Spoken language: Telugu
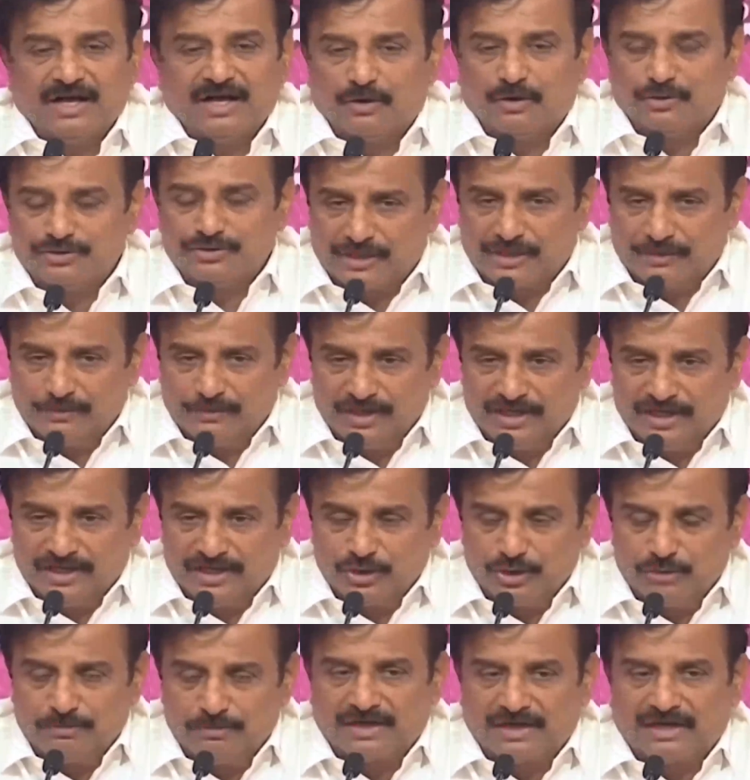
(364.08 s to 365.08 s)
అవసరము
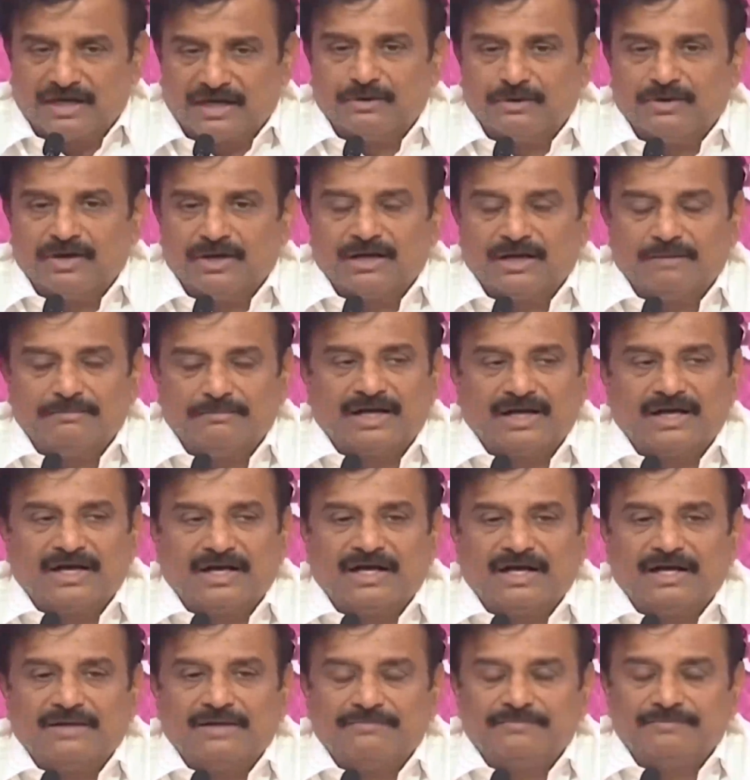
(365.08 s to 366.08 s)
లేదు మాకు
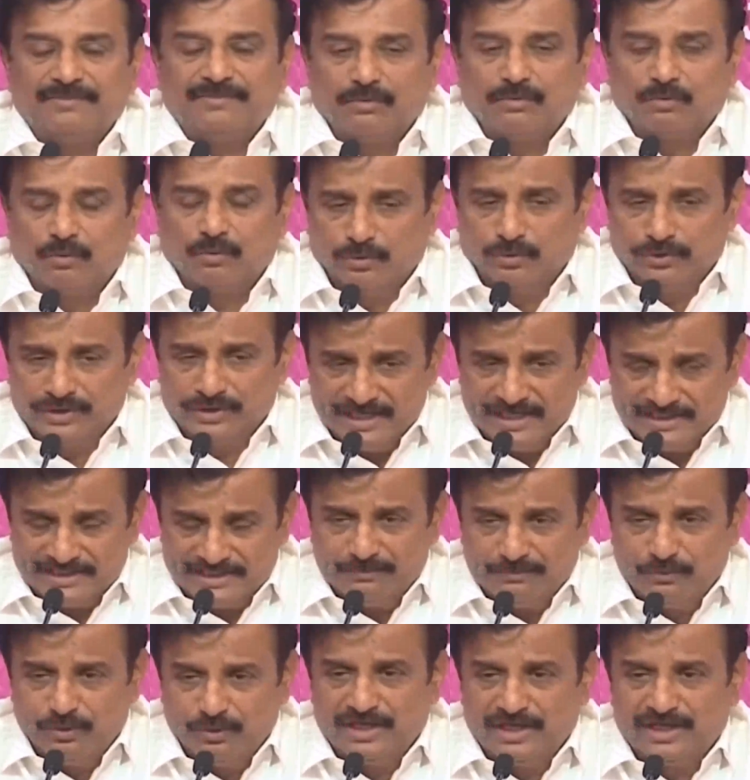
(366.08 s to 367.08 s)
మాకు
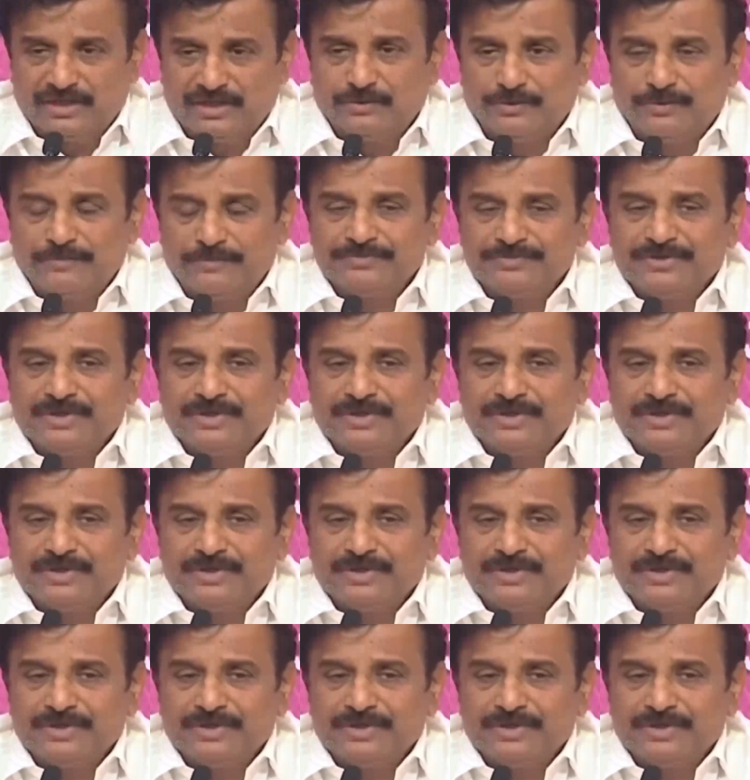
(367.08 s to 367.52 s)
ఉద్దేశము లేదు